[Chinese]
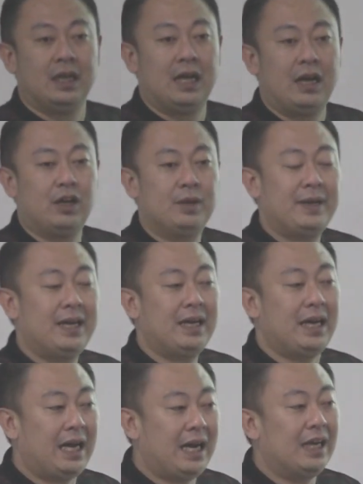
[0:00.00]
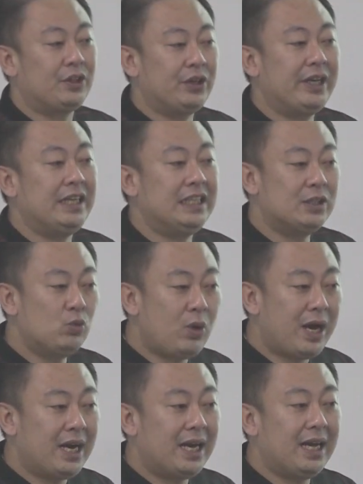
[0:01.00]
好了吗？啊，对，你是
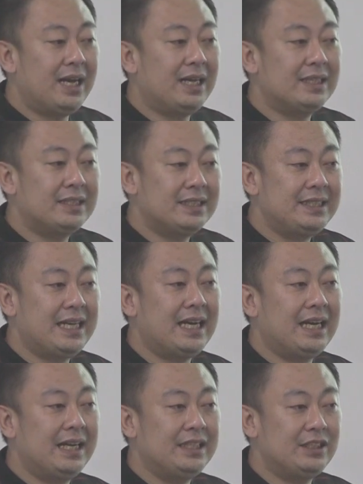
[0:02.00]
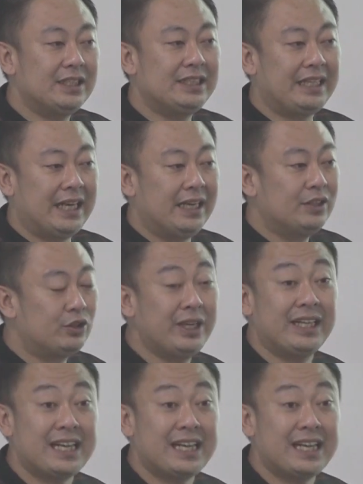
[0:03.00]
旺啊，是相啊，你就要写。所以